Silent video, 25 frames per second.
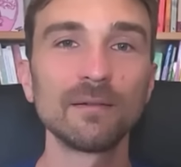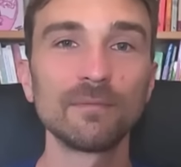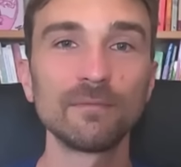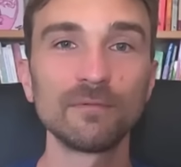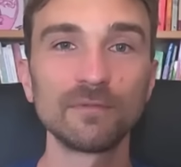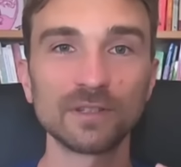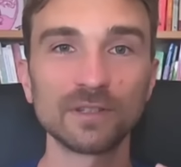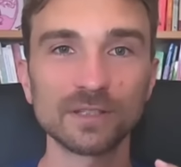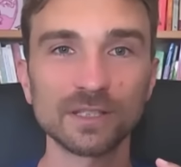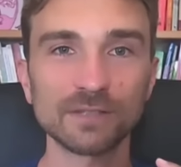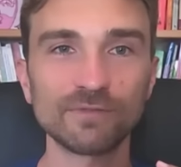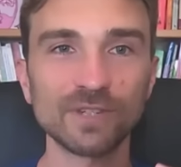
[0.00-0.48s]

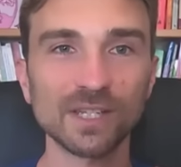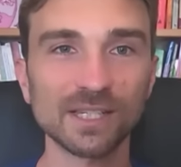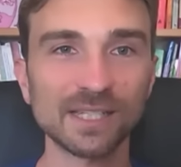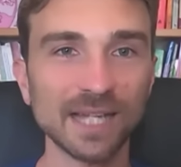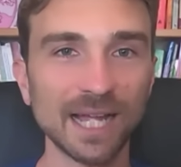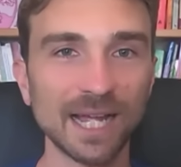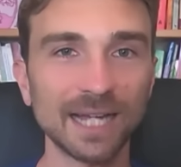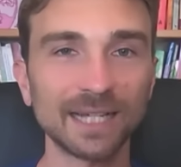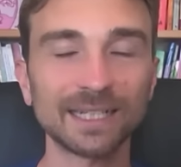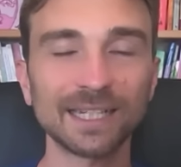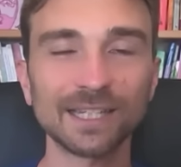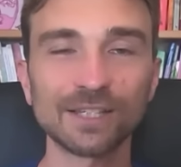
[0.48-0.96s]
Und also wir
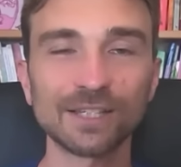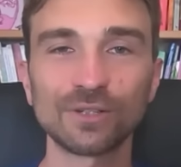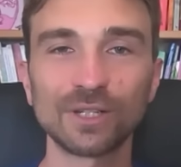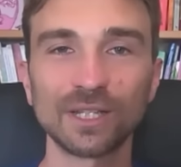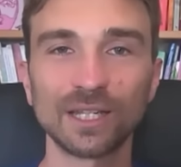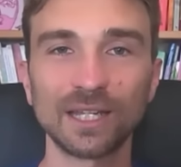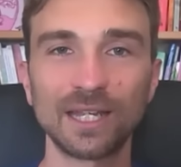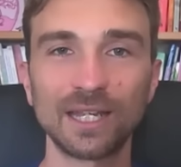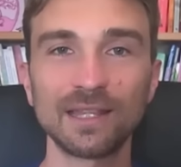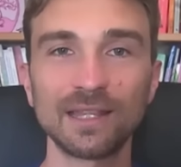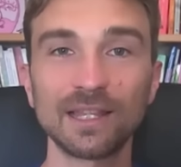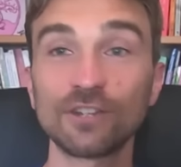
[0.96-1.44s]
sagen dann zu
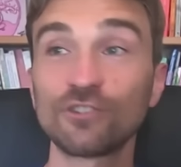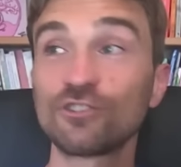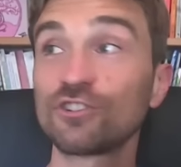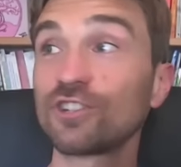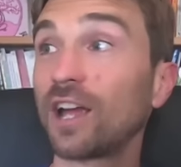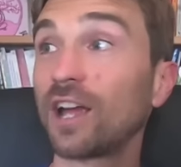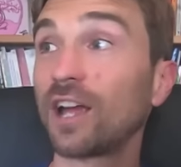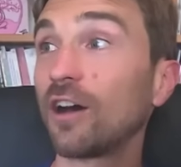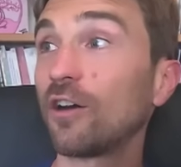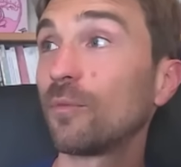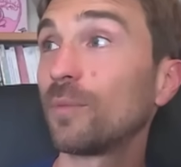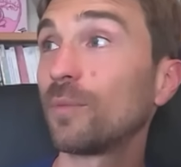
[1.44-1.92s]
den Kindern,
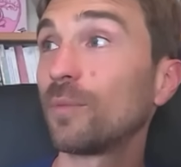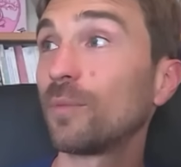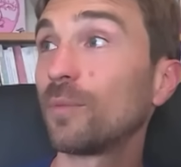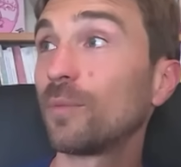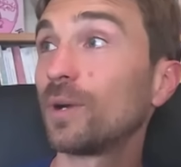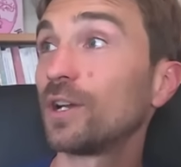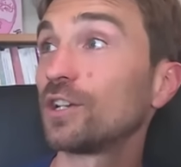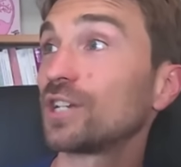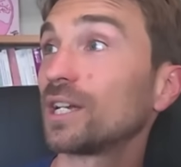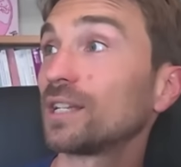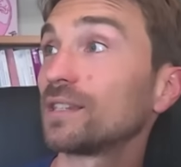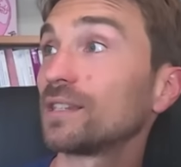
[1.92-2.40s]
schau mal,
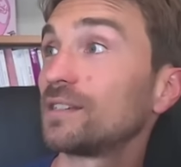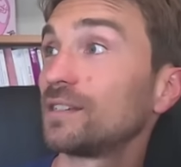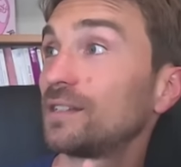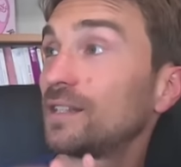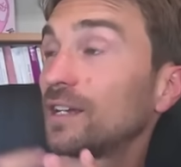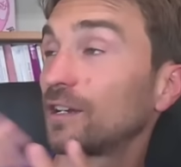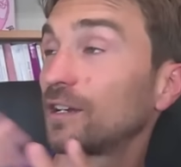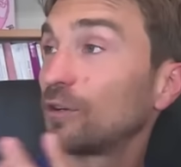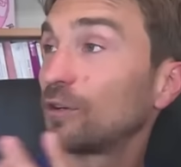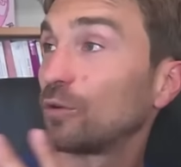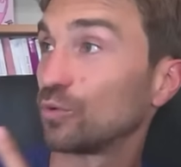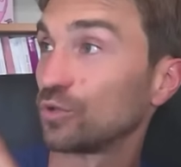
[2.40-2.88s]
Schatzi,
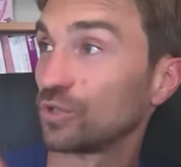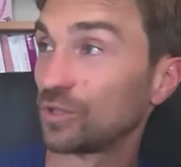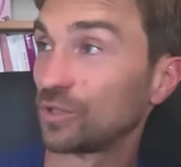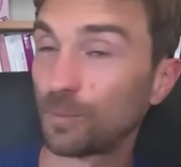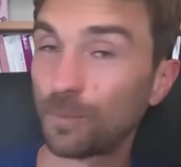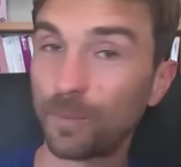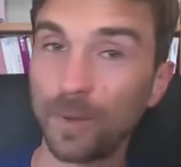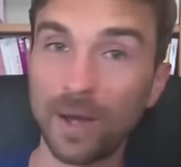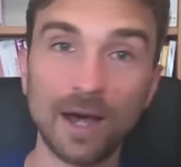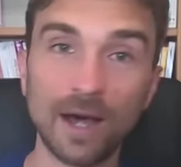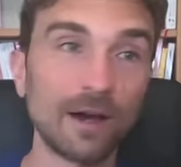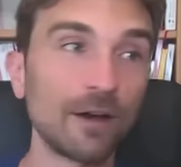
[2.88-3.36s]
der
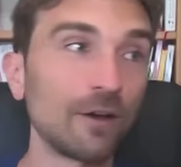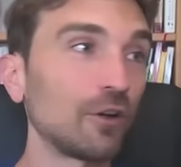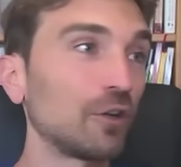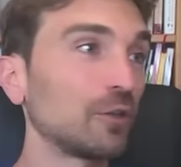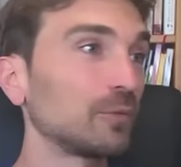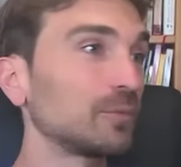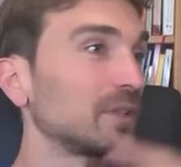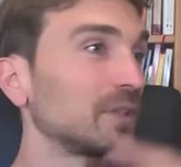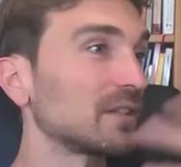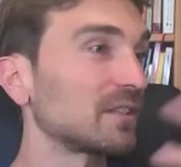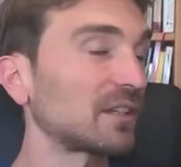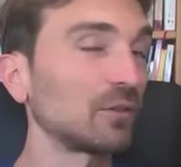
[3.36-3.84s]
große
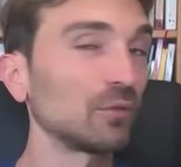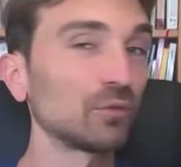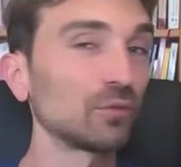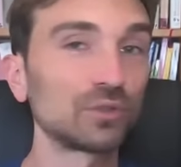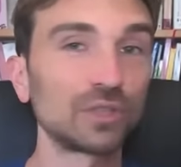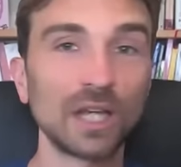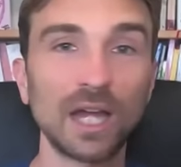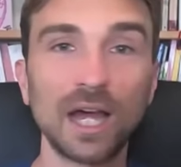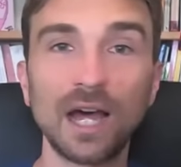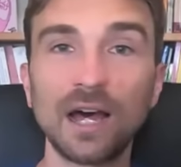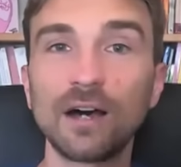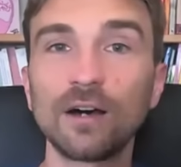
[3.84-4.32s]
Baum, das
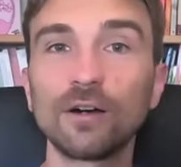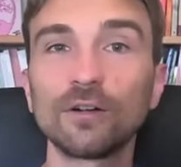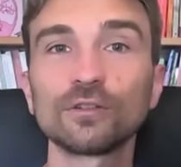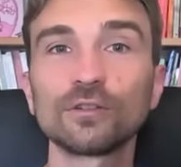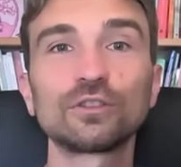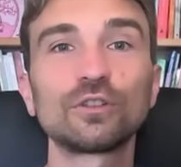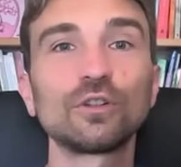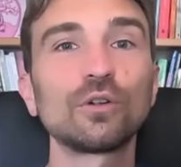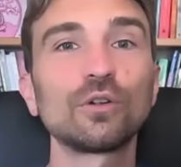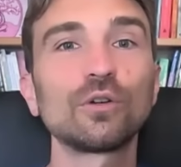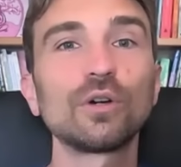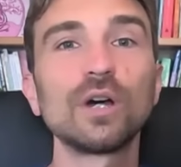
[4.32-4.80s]
rote
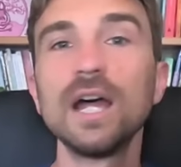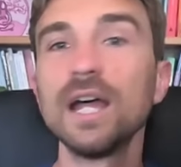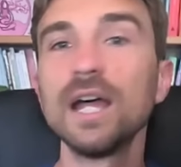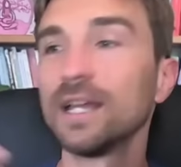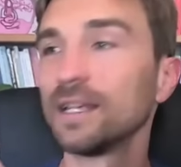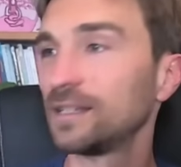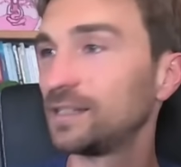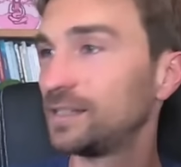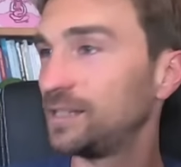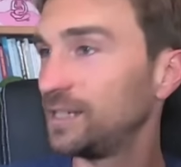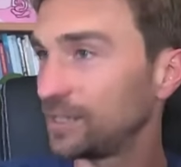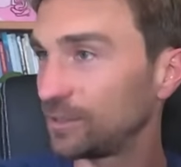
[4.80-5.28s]
Auto,
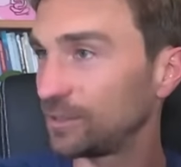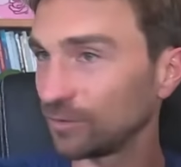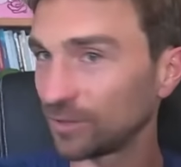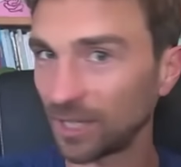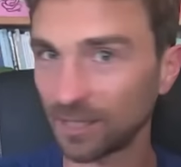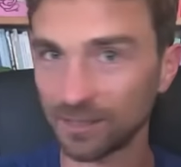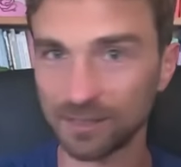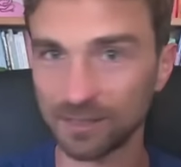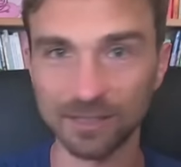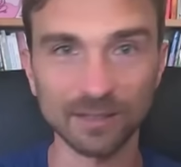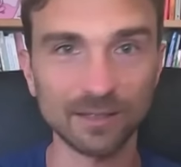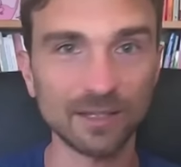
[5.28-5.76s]
siehst du,
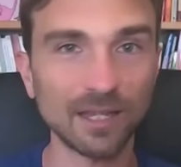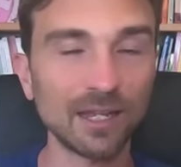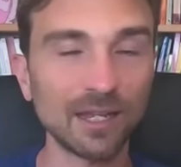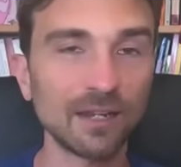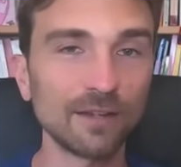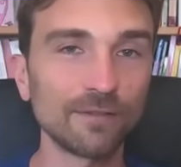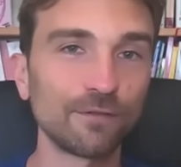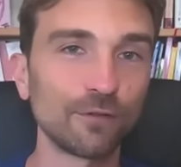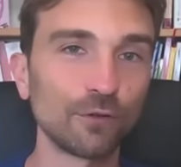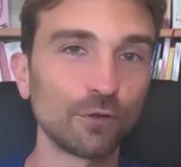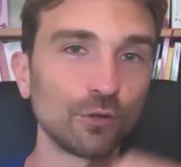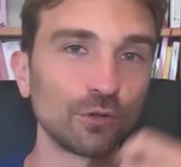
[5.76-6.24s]
das ist ein
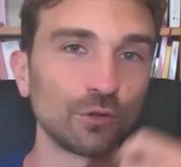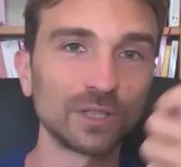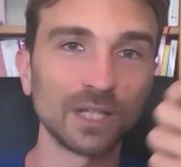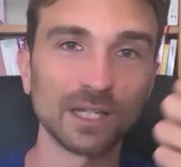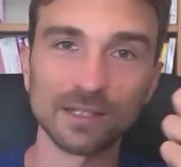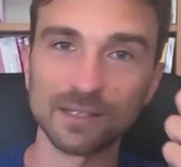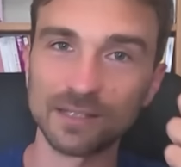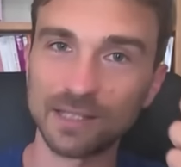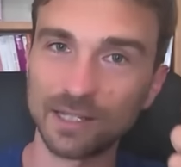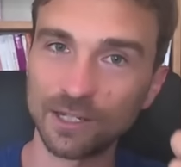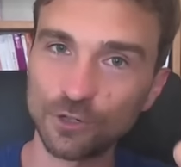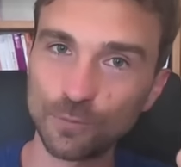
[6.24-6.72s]
Telefon, das
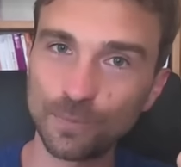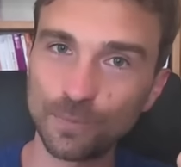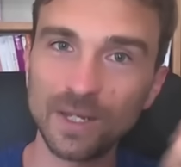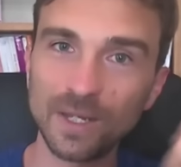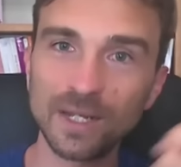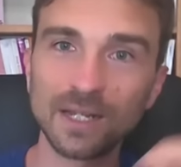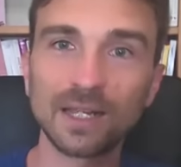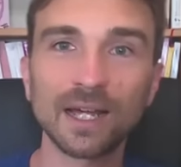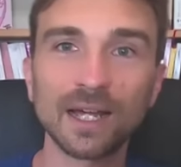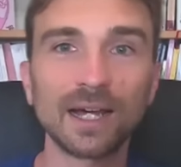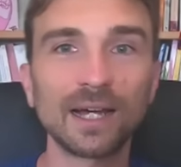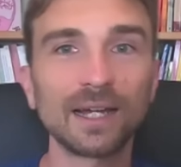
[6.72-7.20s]
ist eine
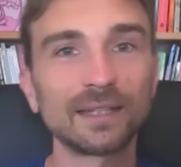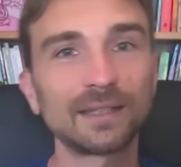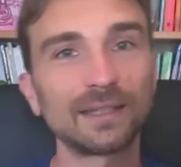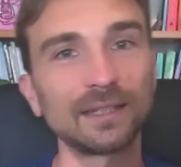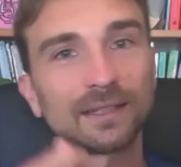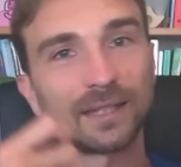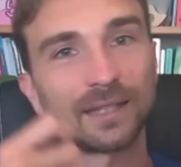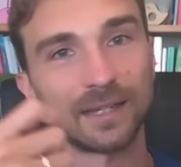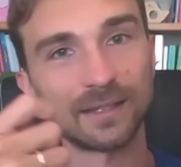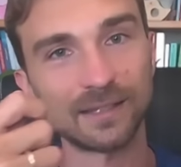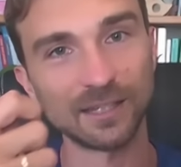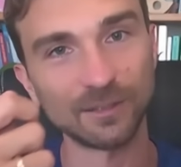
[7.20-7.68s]
Spielkarte,
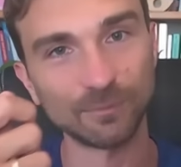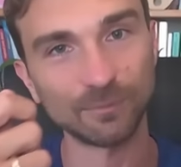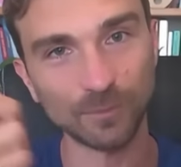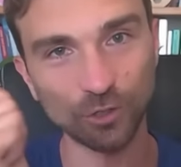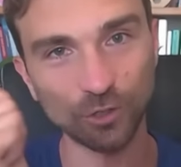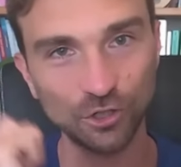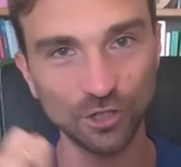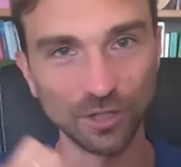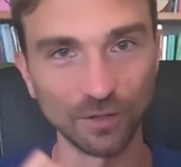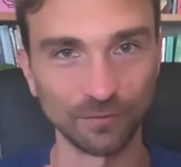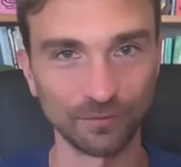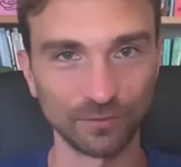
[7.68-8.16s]
das nennt man
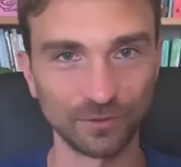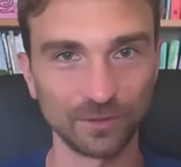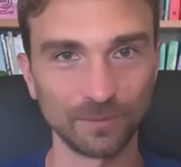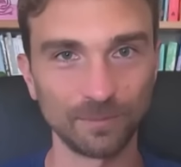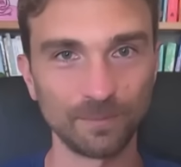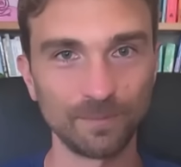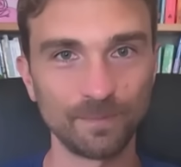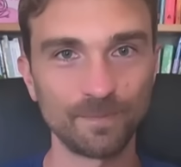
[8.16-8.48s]
Stift.